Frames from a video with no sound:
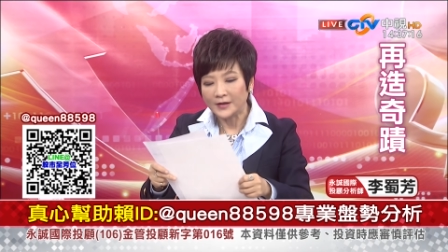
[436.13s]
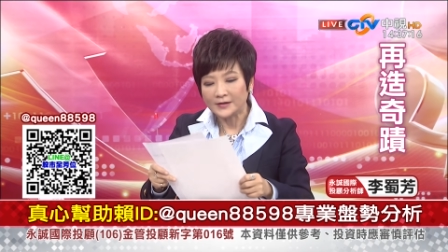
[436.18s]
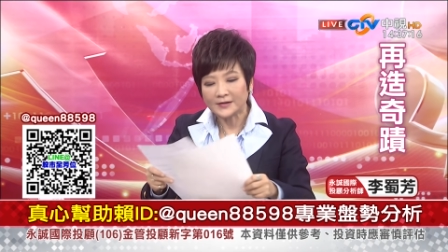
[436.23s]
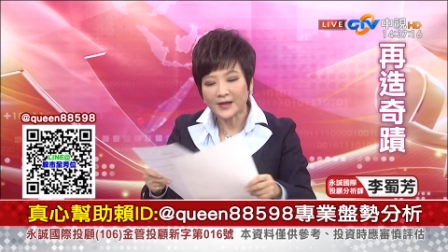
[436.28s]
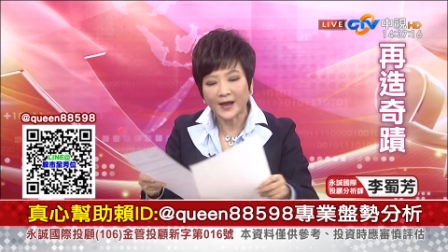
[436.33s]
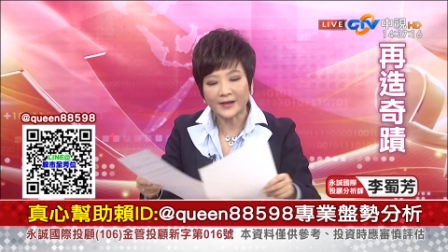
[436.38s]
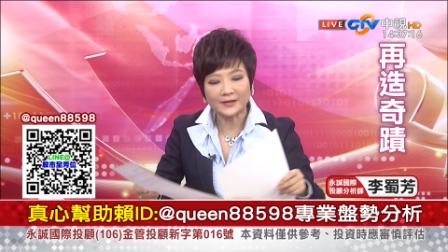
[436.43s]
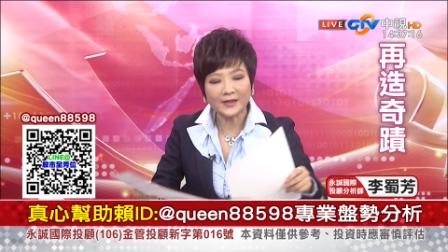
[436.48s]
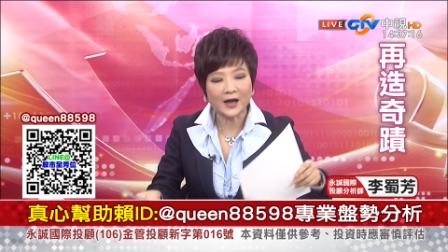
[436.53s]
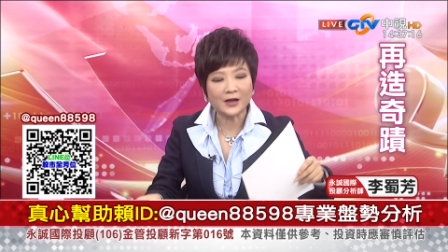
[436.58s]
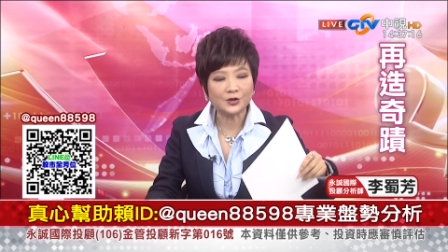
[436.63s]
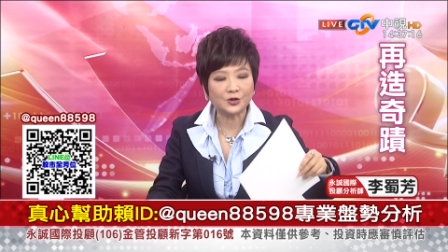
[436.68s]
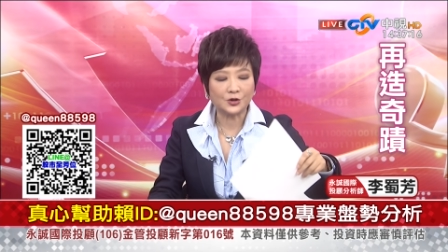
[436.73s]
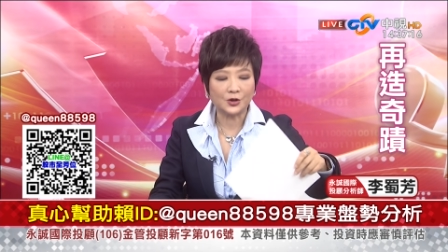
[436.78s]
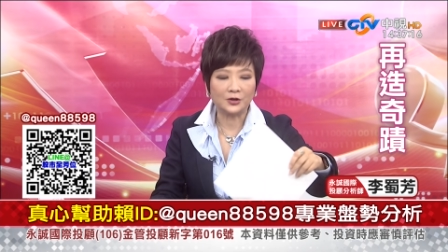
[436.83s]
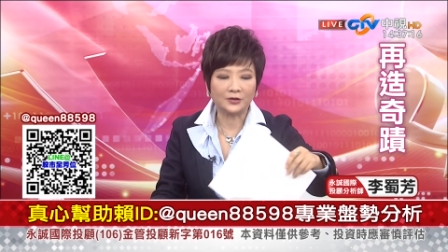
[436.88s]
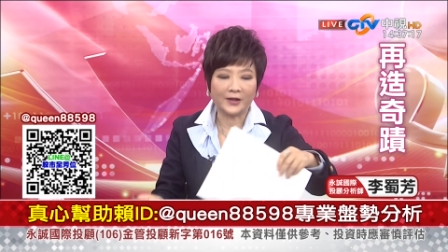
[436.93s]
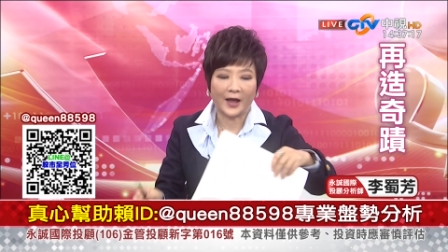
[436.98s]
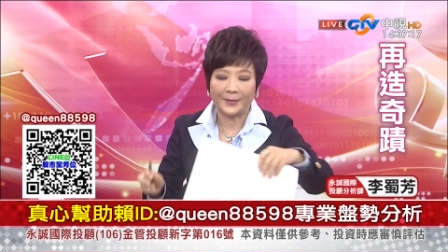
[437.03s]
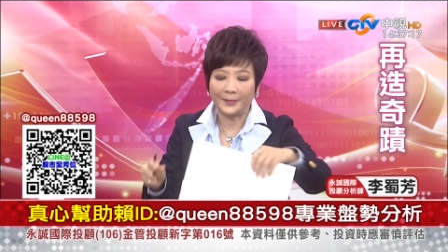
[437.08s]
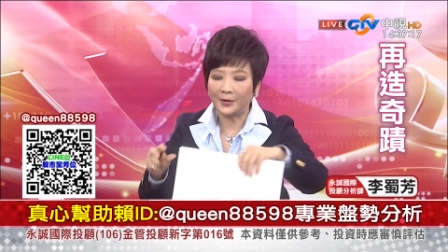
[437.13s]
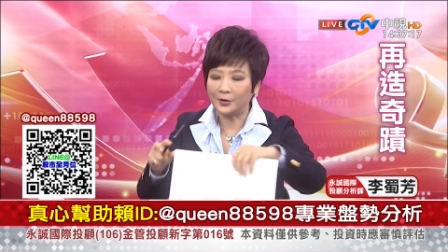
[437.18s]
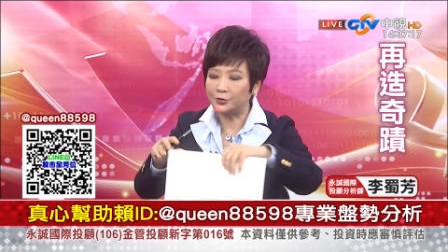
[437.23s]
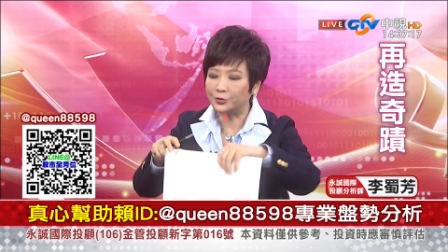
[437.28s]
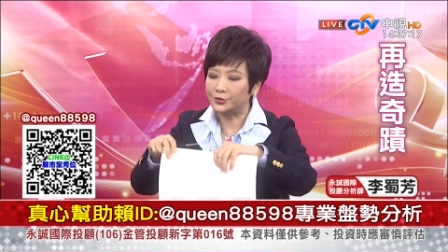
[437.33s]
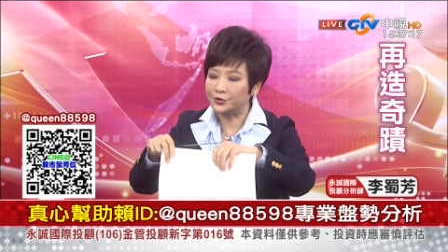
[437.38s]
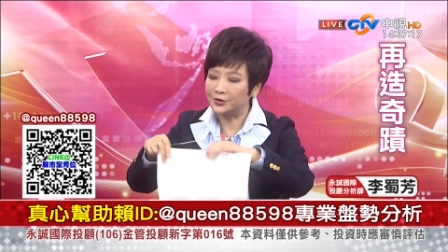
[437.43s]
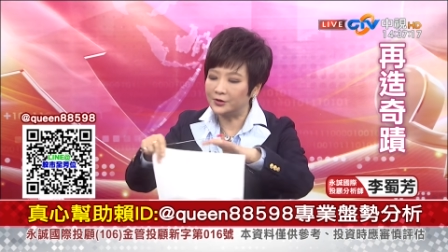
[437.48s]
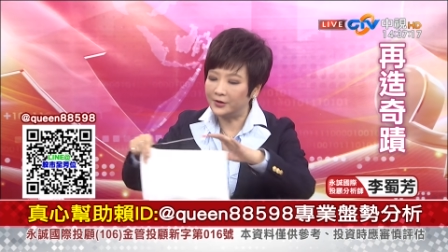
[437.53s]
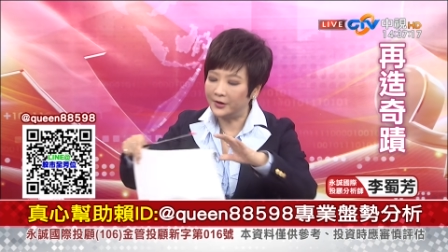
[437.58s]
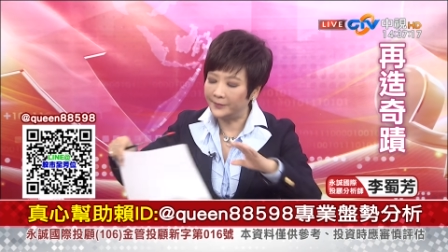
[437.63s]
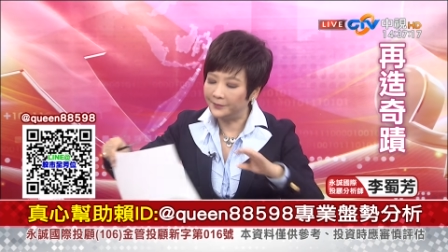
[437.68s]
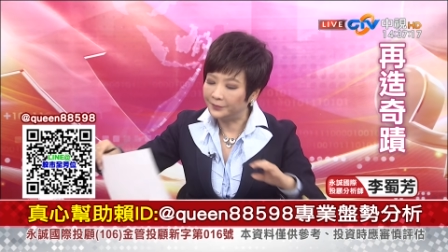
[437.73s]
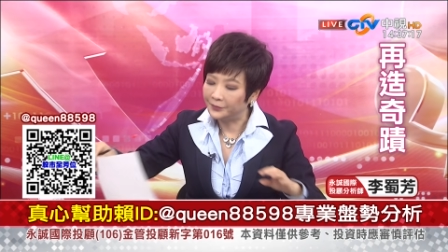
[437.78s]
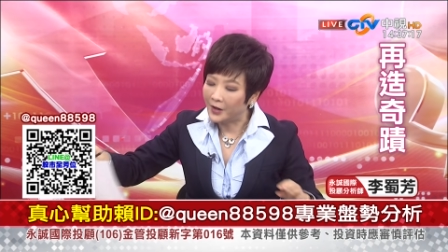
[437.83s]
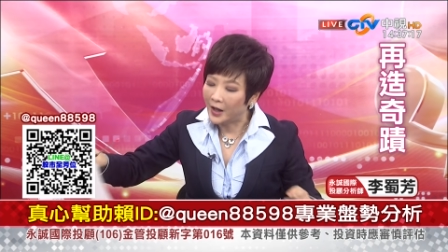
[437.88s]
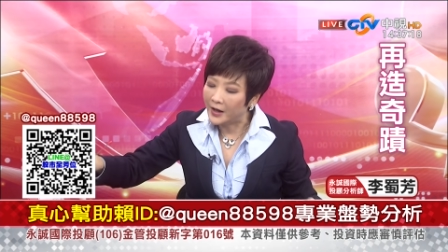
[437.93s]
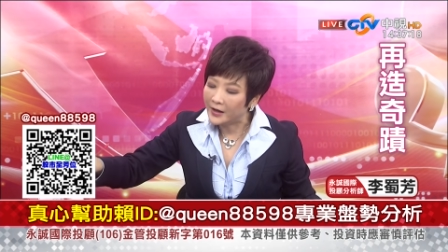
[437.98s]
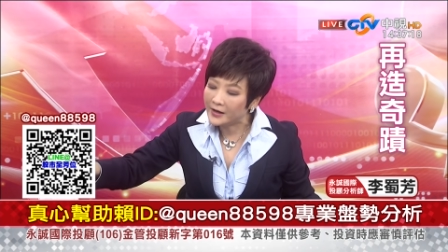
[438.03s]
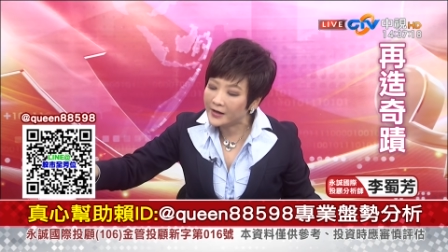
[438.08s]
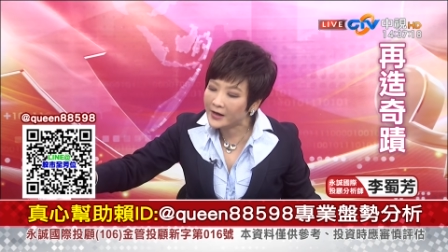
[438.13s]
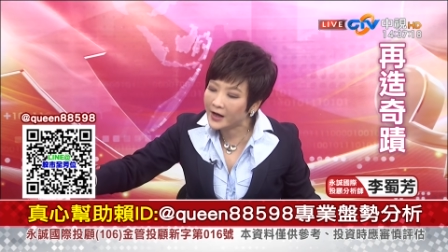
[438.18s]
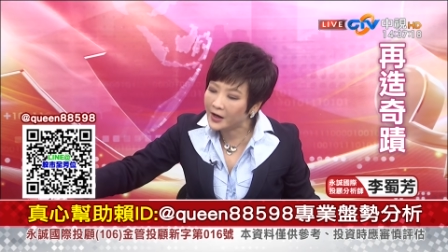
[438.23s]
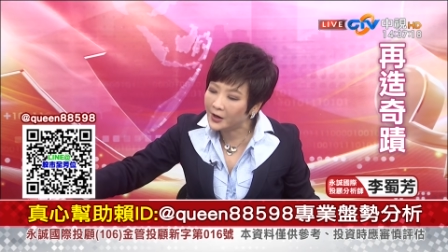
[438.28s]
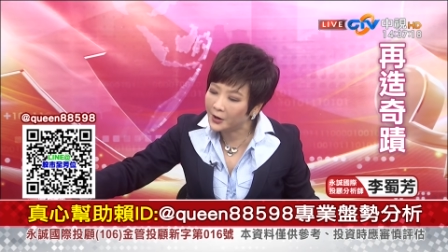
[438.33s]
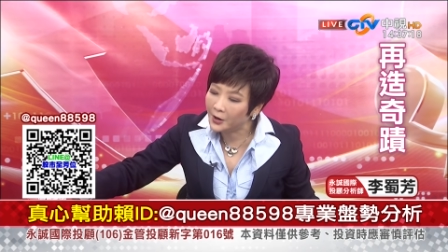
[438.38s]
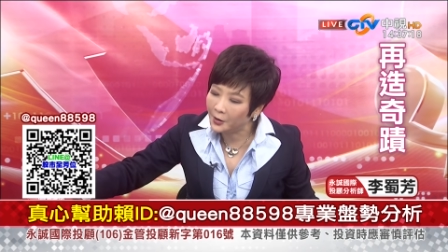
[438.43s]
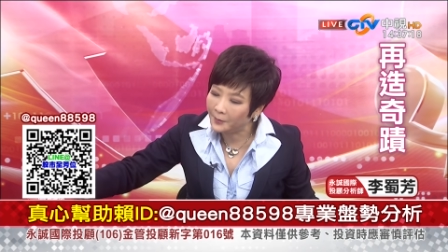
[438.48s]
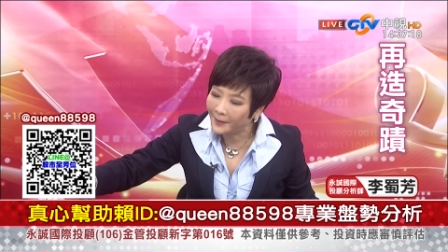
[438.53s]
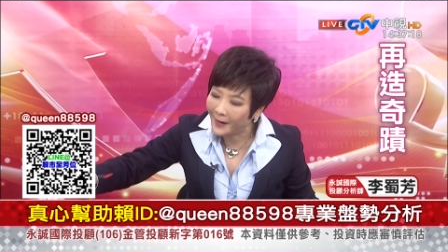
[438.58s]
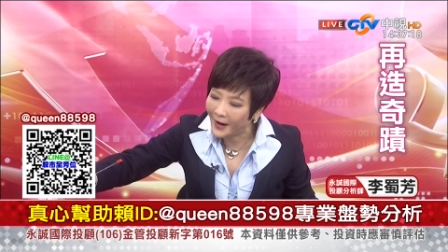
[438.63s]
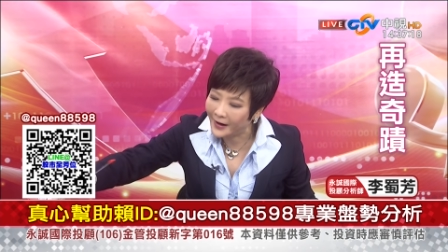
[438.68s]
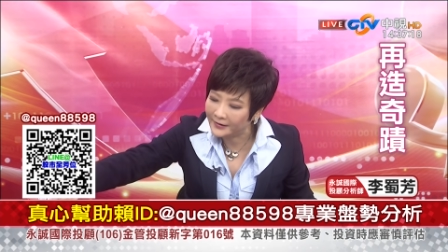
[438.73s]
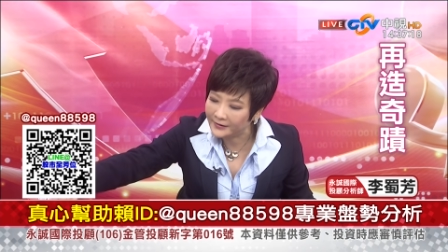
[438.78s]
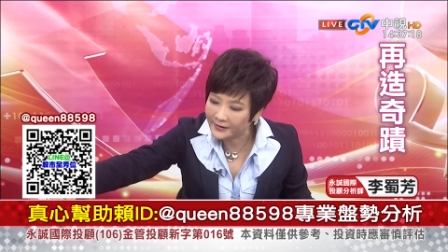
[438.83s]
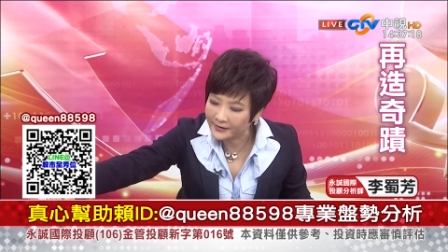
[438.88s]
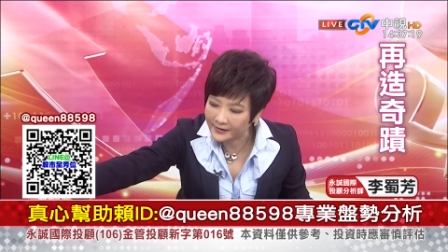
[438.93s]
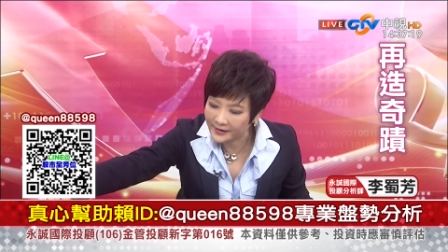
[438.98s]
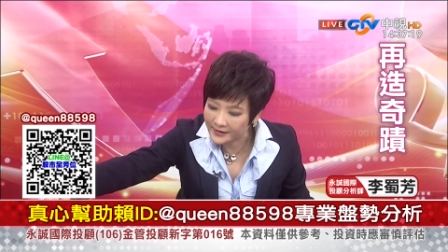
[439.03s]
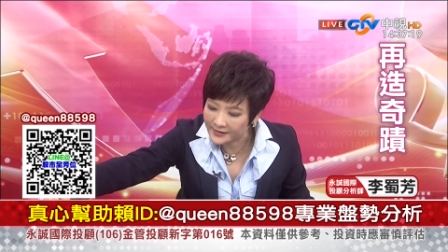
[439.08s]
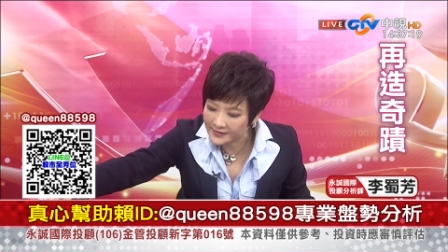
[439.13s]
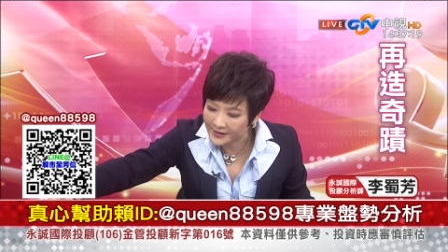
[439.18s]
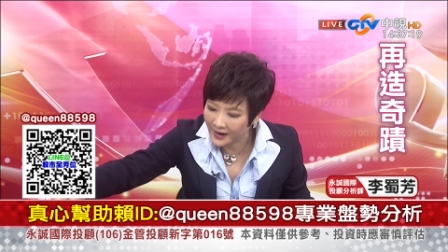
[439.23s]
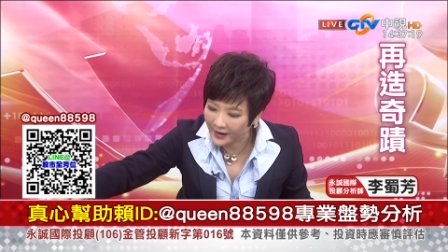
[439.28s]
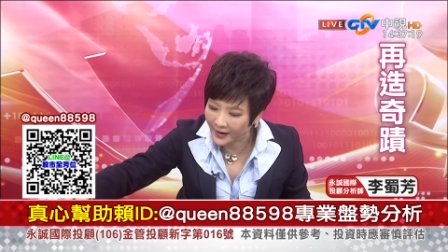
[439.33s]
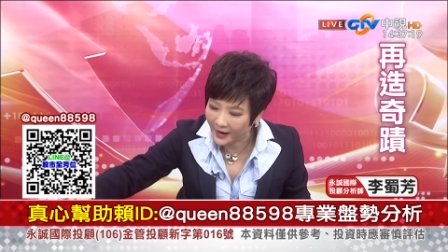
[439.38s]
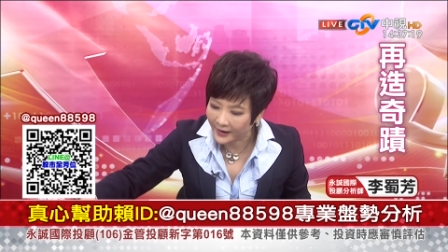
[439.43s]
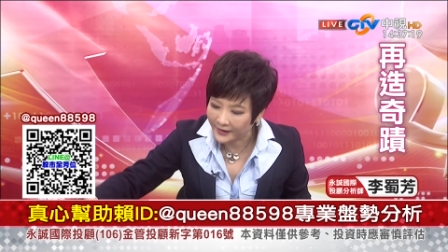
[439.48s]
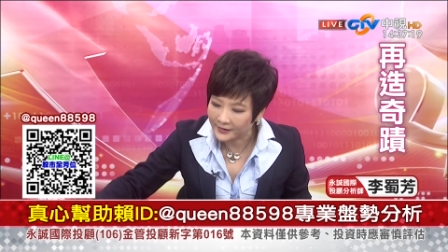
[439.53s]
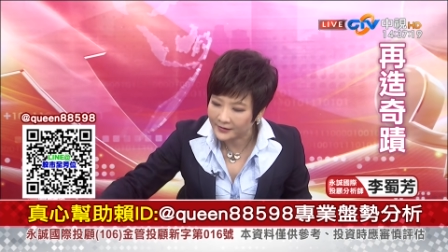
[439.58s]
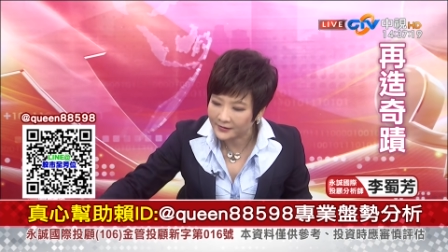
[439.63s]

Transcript: 在当时候台北股市呢，一二六八二的跌下来，